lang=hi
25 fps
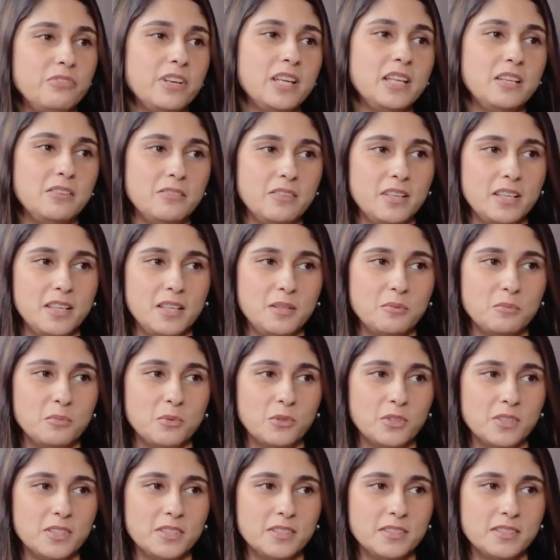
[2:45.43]
वेरी वेरी
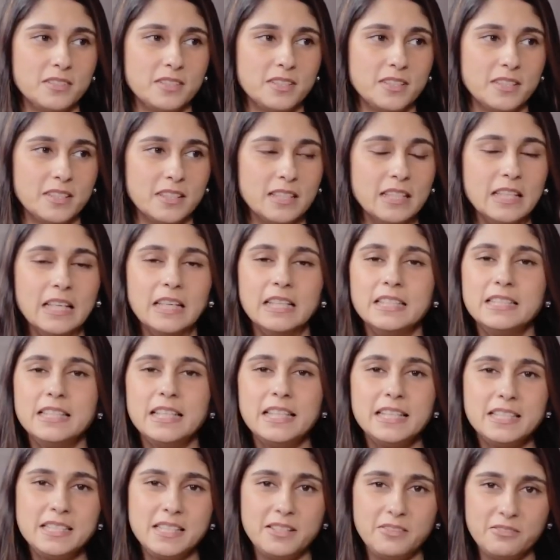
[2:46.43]
इंपॉर्टेंट वेरी इंपॉर्टेंट
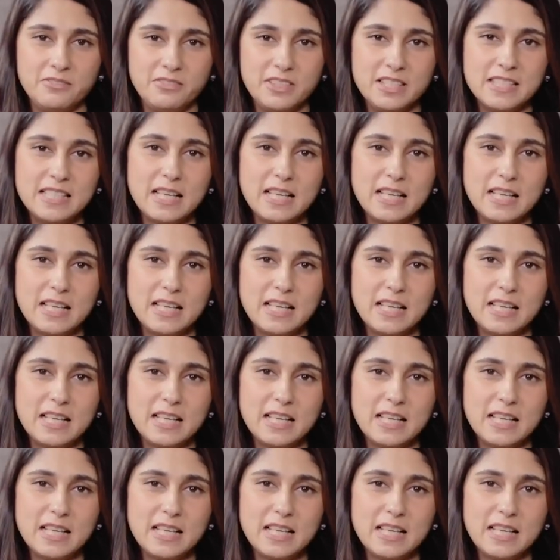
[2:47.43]
चलिए जी